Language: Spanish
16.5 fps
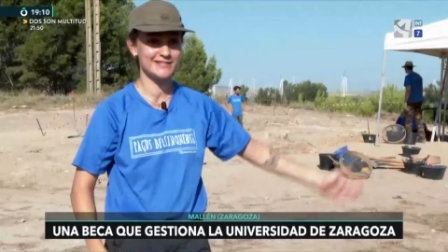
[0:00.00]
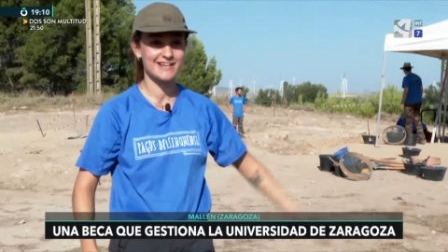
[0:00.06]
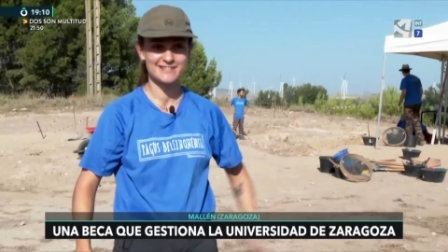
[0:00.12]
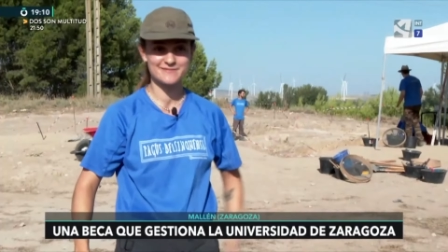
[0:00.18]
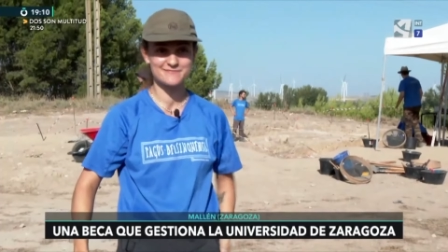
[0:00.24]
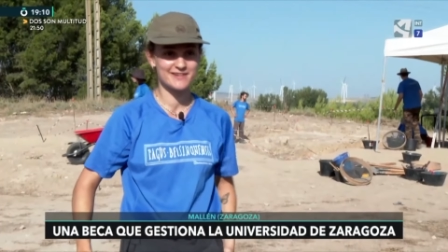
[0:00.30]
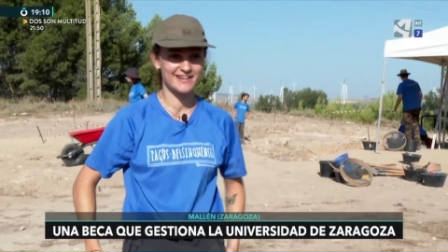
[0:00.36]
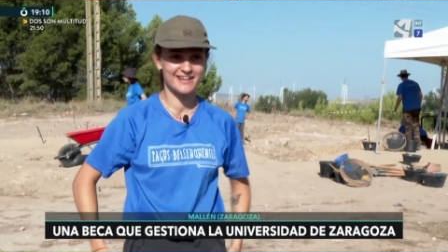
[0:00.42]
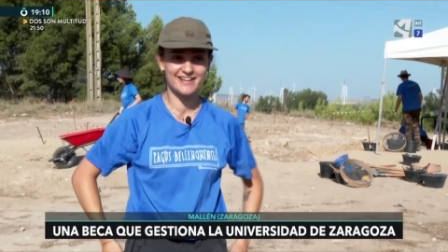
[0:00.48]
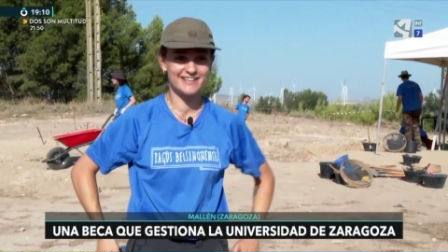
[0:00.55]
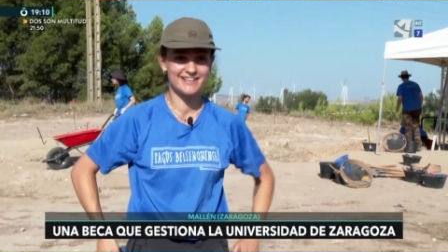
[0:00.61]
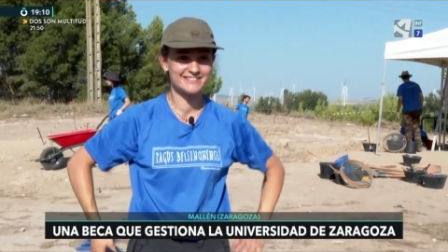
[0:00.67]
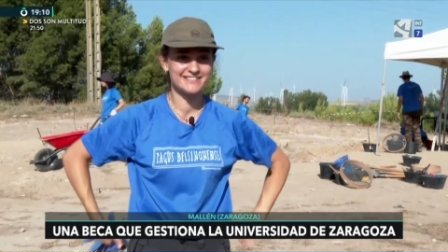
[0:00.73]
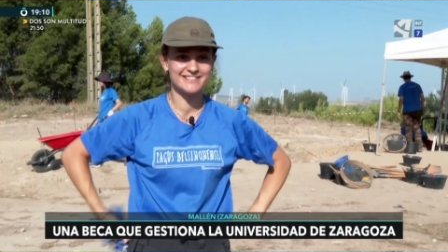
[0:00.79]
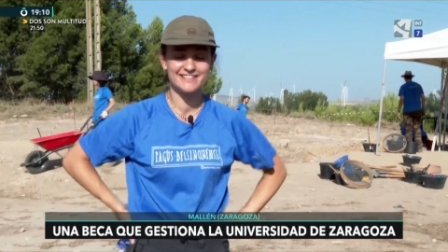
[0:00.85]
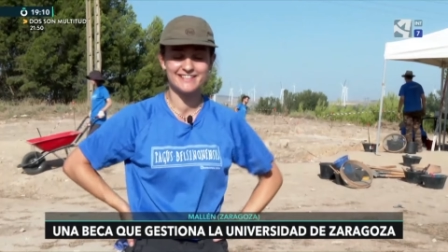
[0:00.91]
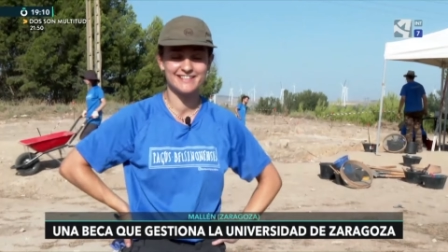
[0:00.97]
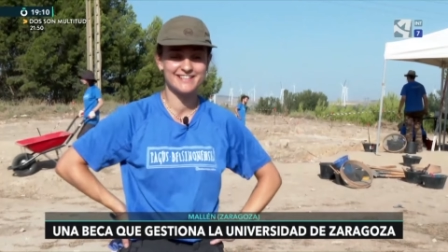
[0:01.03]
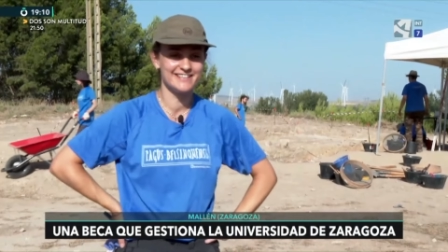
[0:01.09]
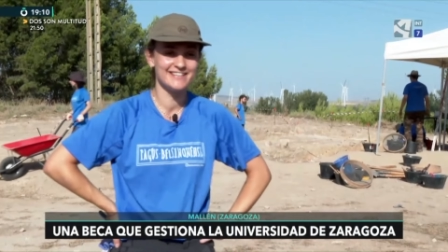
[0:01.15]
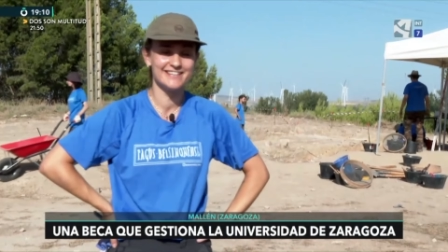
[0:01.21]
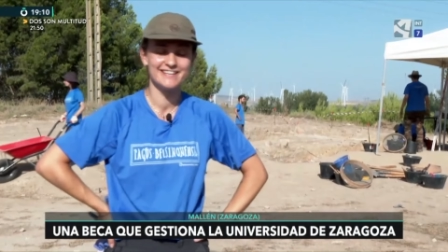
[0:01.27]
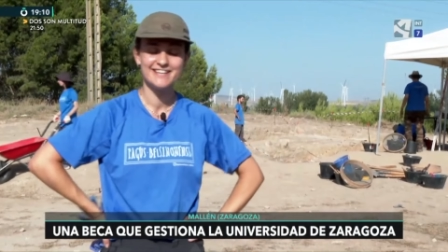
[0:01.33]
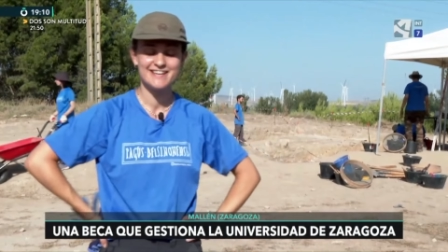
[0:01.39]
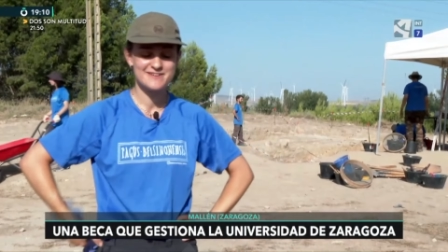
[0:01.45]
días para
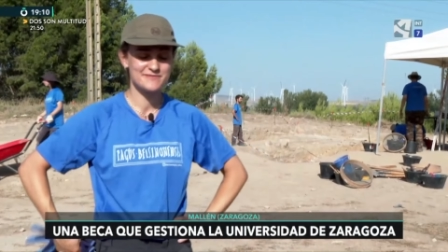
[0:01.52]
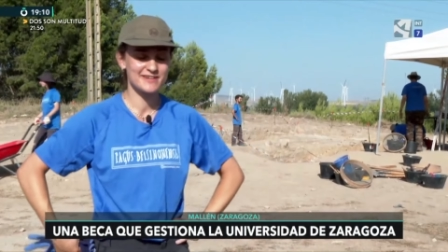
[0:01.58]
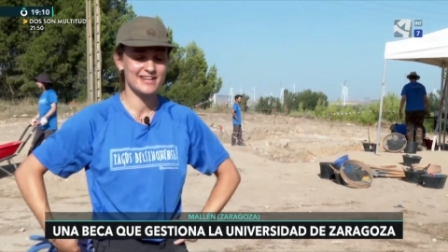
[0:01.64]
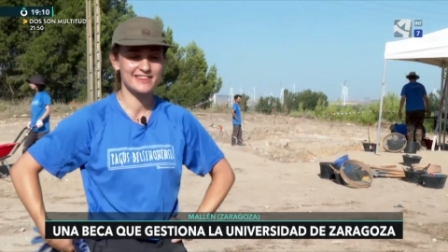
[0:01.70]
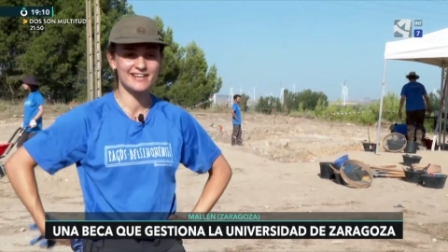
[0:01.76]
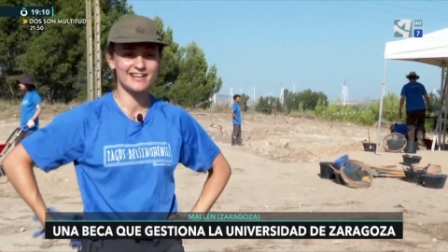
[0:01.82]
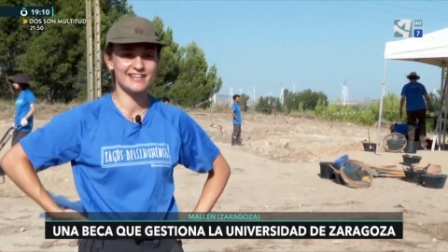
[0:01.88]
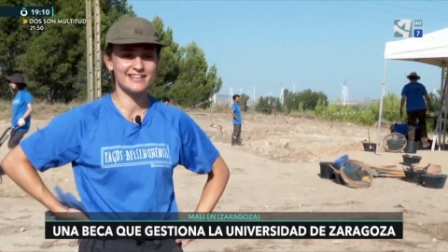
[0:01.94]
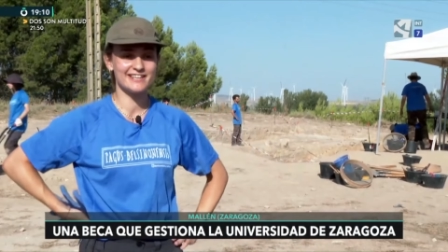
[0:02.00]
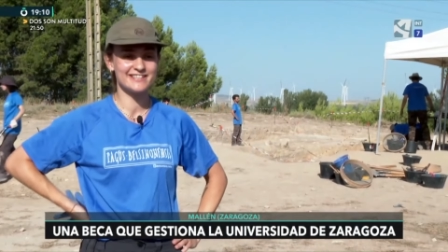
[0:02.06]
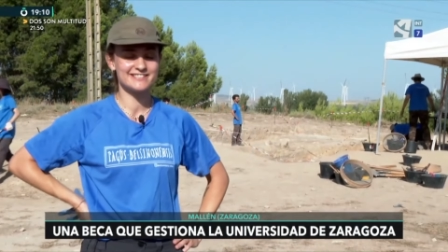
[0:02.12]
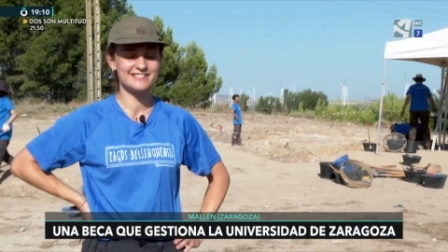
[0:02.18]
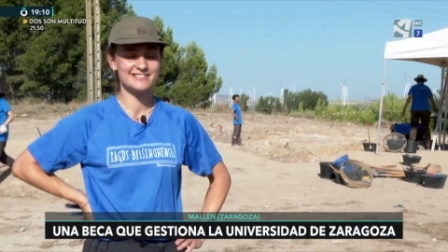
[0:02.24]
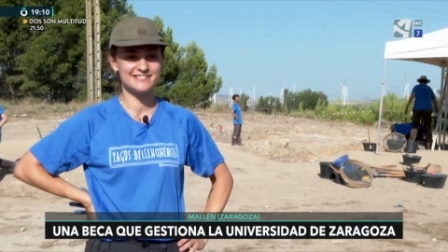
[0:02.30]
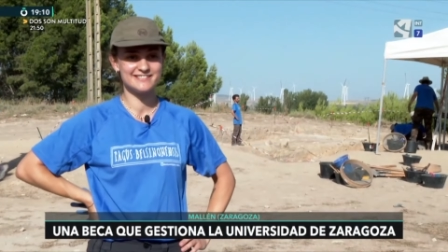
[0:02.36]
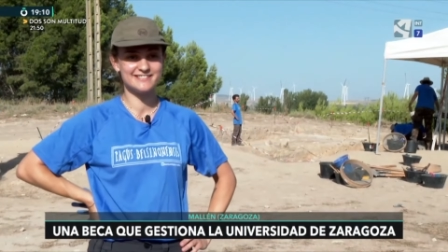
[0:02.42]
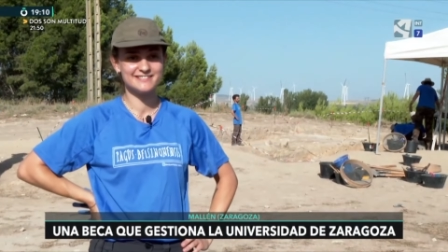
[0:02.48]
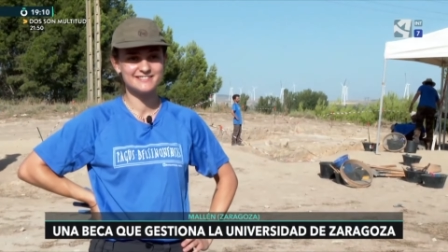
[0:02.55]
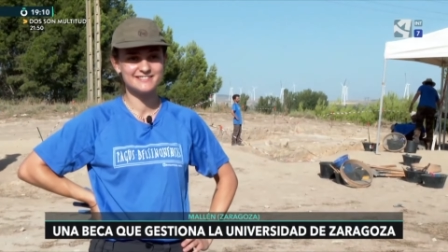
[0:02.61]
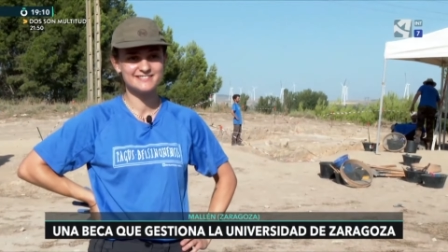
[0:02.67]
hacer la harina, sí, sí.